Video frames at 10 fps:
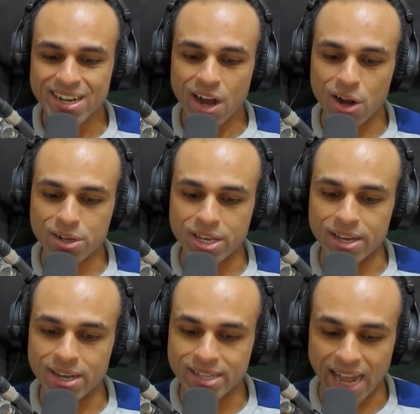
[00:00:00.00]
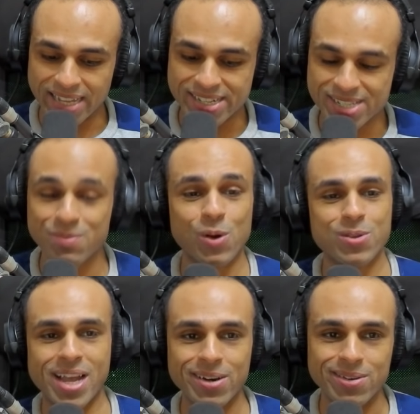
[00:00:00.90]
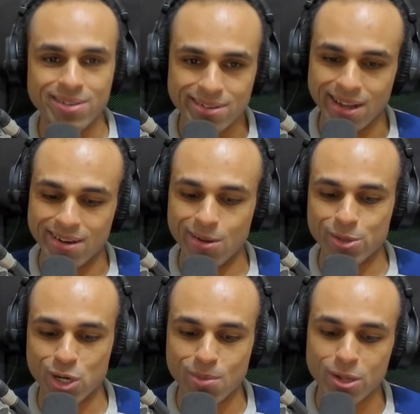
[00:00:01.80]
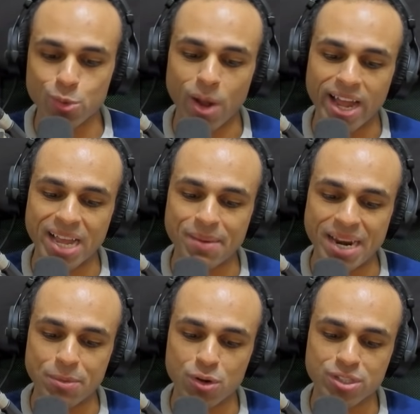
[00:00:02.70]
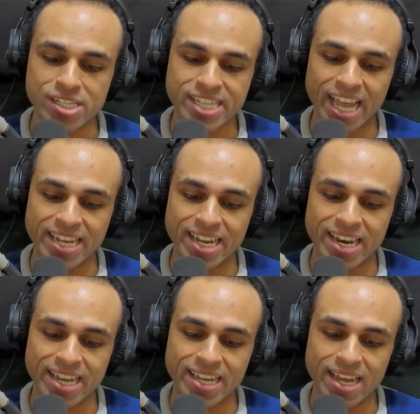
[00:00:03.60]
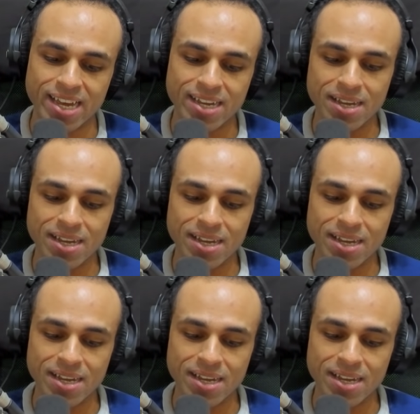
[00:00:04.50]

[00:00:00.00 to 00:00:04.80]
اوكي ايه ده هنرسم له ودانه يلا ودانه مقطوعه يا جماعه نعمل ودن سخنانه كده